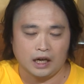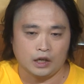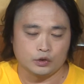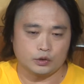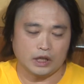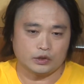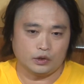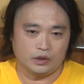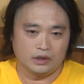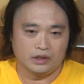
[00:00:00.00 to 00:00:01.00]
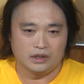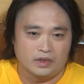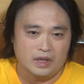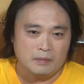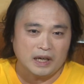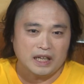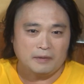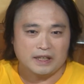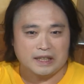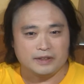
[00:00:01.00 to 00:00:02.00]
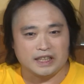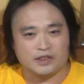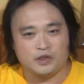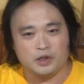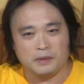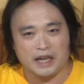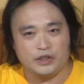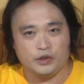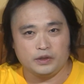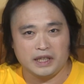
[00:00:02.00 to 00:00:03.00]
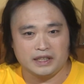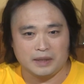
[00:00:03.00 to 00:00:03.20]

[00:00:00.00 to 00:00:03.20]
あ、そうだ、あと、今までわざわざ車で充電し